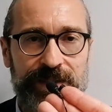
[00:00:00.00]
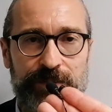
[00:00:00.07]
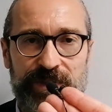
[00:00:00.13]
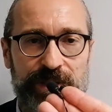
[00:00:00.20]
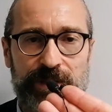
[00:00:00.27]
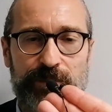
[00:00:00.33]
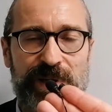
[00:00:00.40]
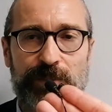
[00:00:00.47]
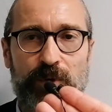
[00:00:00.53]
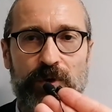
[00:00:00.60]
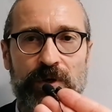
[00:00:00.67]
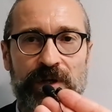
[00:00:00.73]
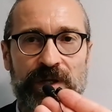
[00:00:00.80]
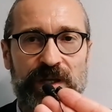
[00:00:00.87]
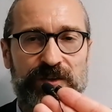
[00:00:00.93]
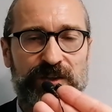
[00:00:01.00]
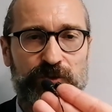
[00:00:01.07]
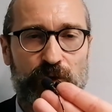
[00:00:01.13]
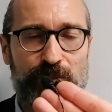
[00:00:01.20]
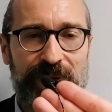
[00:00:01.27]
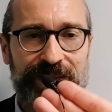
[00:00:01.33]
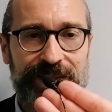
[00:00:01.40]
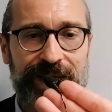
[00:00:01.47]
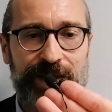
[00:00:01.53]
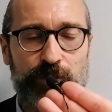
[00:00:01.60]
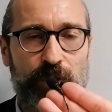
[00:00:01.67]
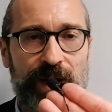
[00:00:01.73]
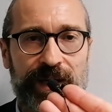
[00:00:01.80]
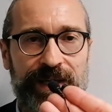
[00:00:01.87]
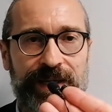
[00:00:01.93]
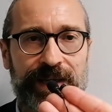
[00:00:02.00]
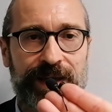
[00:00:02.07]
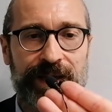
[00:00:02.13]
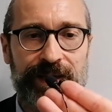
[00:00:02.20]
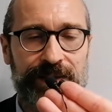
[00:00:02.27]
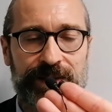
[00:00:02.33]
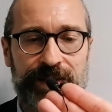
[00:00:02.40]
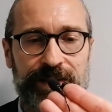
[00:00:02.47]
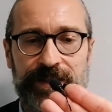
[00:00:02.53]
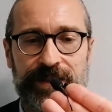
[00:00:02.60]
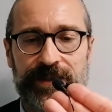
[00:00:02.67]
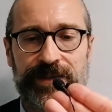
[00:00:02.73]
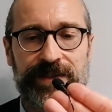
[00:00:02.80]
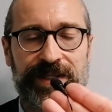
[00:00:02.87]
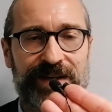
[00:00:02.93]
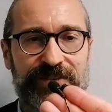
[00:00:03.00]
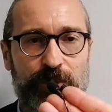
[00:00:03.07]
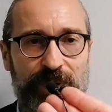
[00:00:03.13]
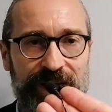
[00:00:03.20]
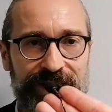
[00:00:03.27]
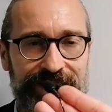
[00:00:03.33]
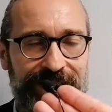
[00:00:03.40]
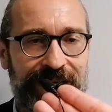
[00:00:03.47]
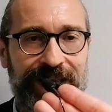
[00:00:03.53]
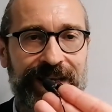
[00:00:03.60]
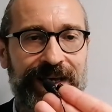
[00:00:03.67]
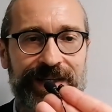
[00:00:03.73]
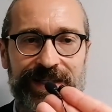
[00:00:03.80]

quindi abbiamo esteso il mandato anche alle navi quarantena,